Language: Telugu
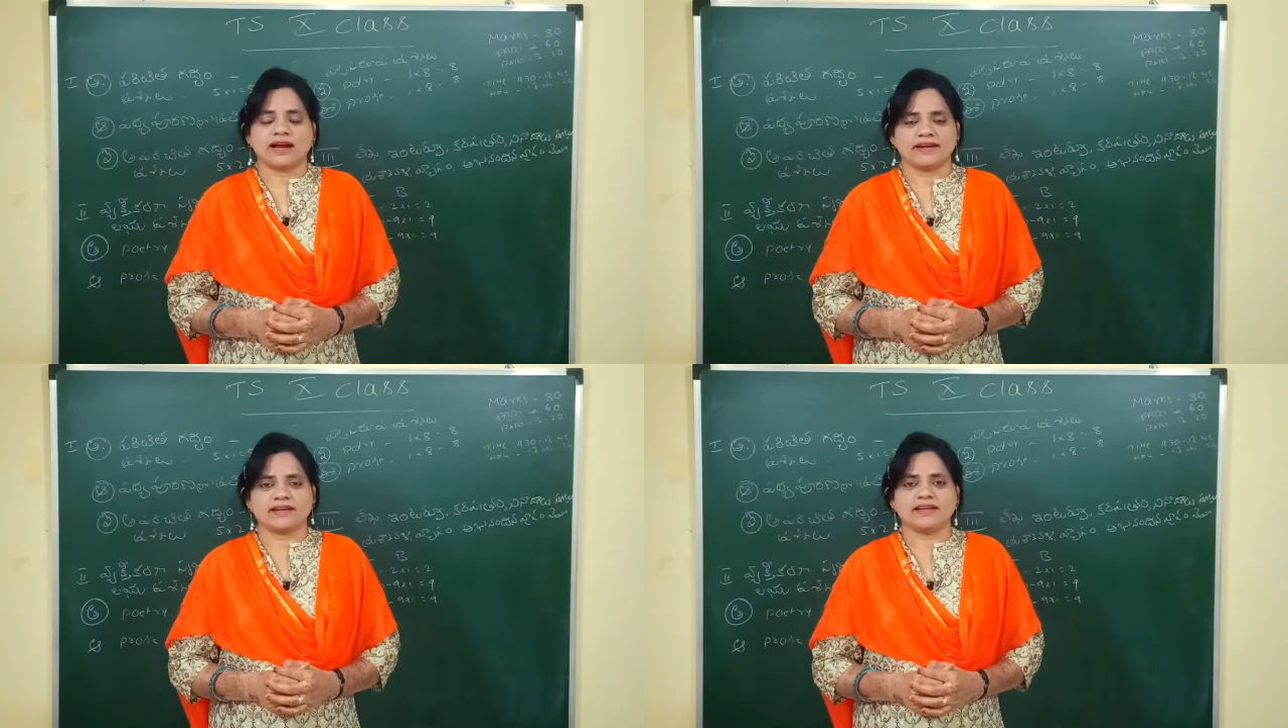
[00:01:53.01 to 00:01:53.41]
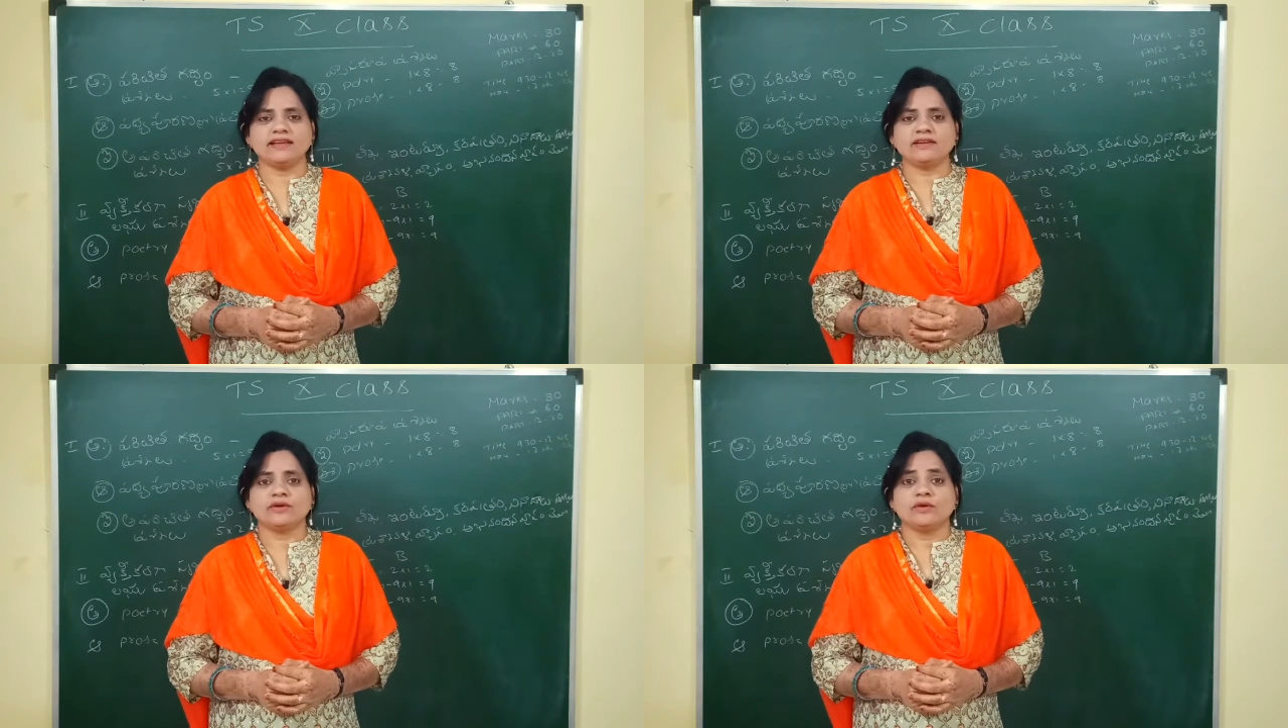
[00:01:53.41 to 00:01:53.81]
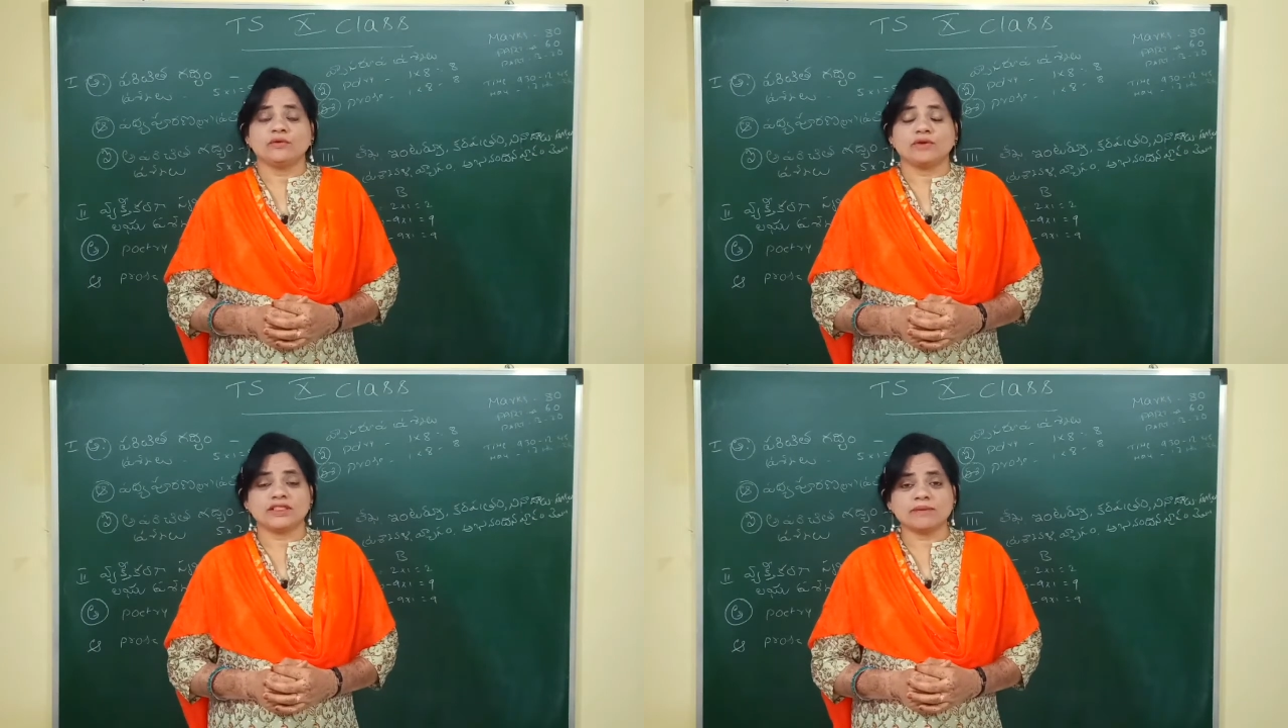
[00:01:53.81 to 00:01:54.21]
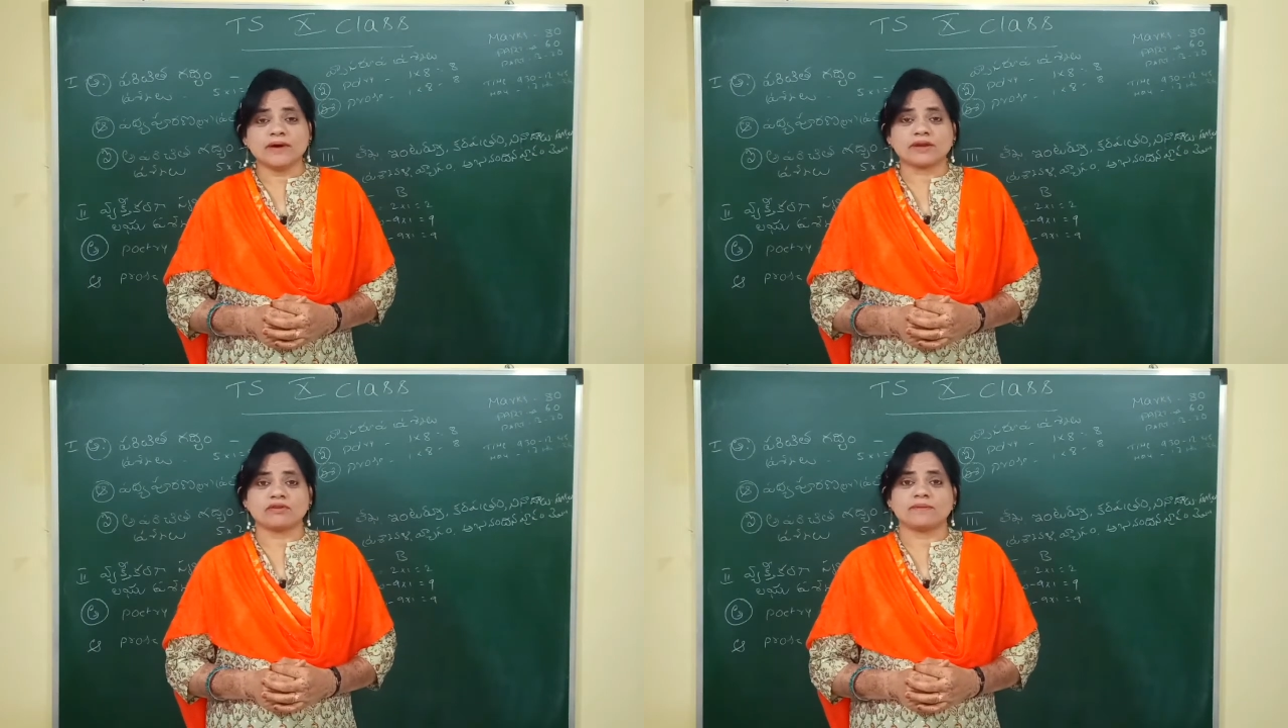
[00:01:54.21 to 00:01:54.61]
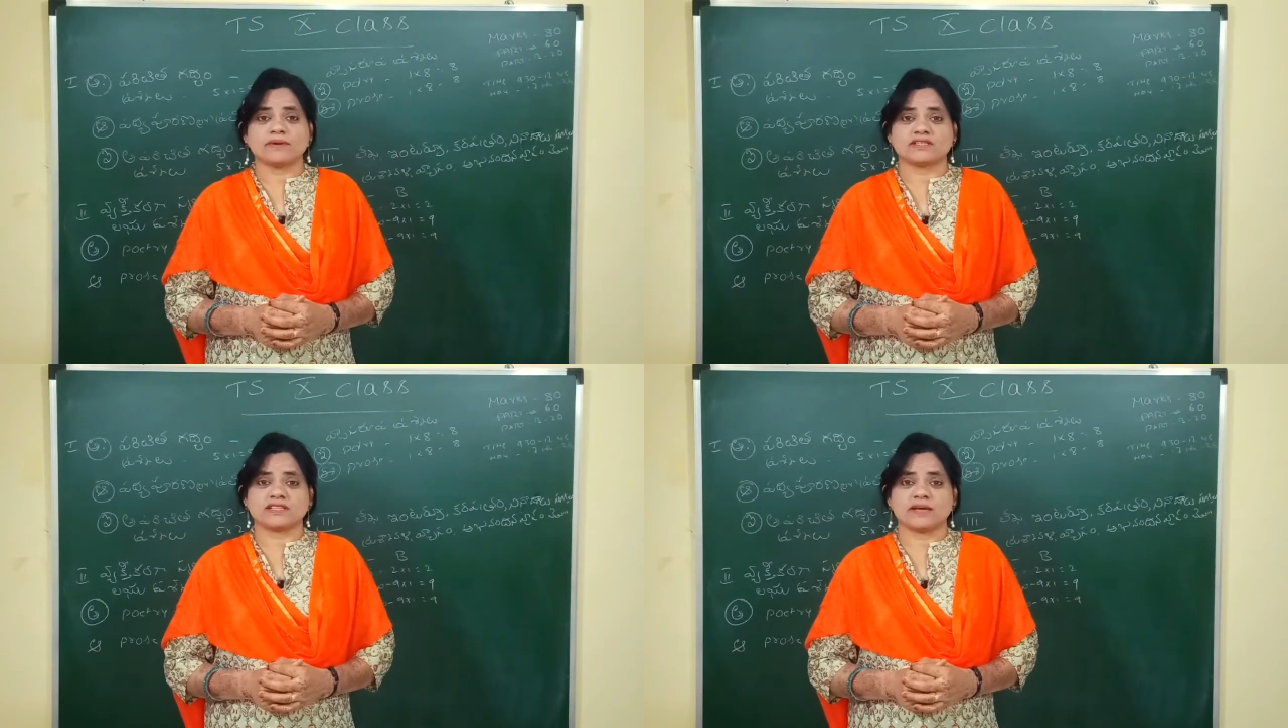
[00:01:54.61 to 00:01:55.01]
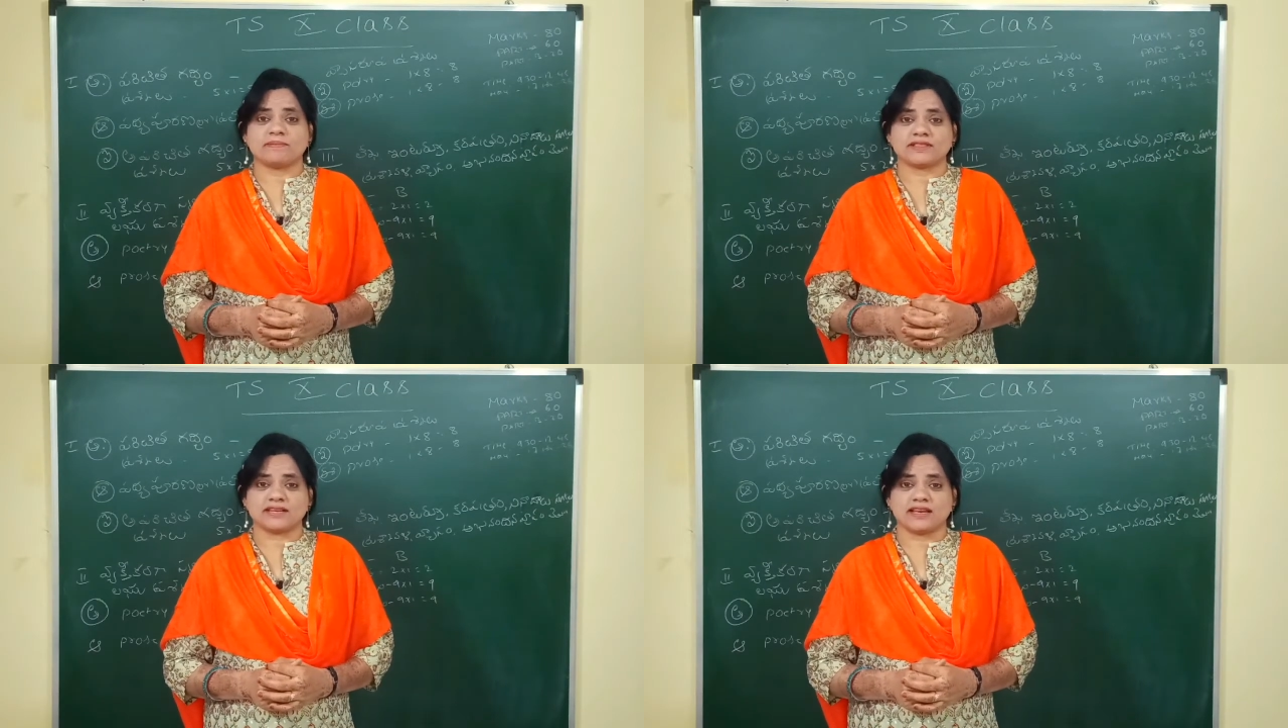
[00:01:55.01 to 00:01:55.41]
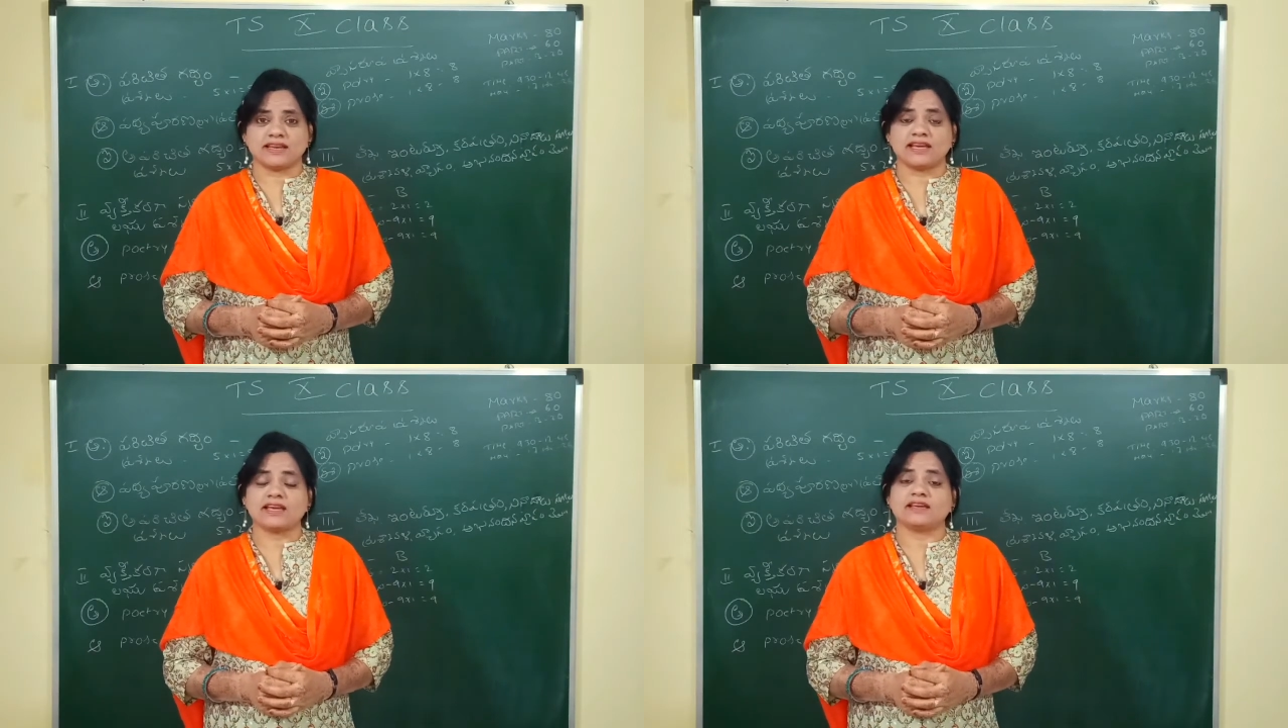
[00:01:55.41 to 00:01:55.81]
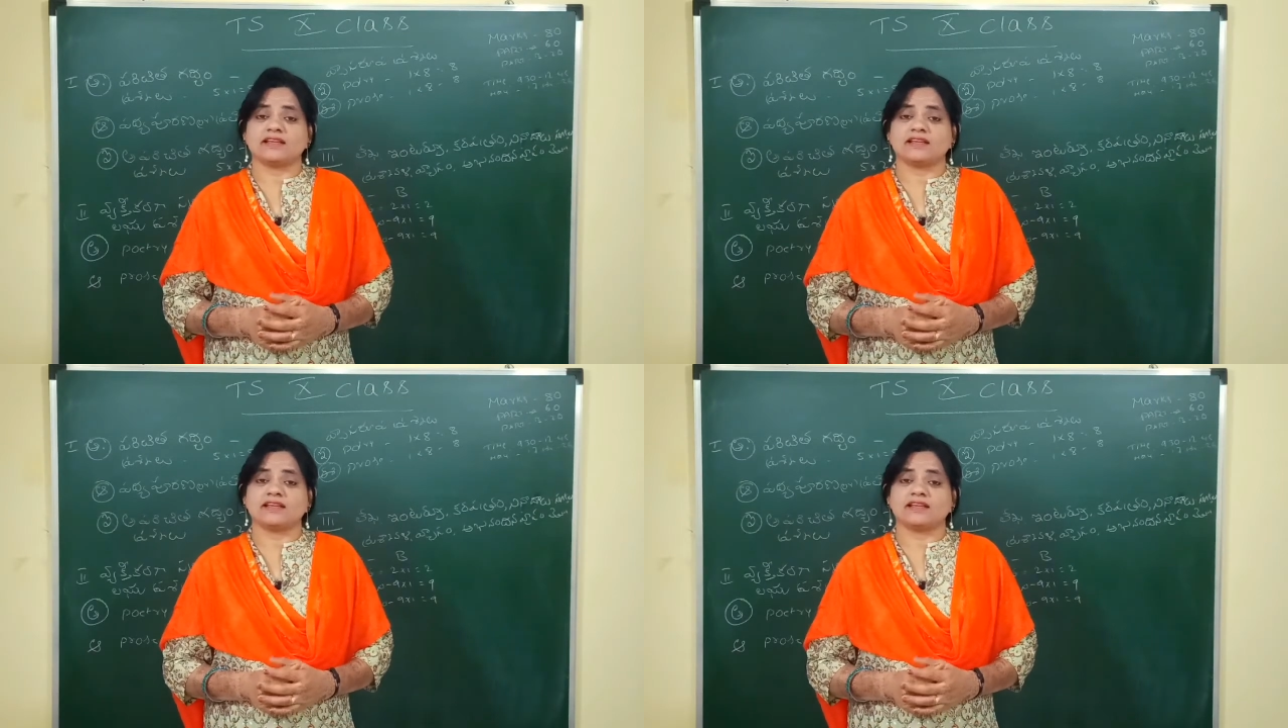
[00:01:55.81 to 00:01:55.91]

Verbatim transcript: అంటే వంద మార్కుల ప్రశ్నాపత్రాన్ని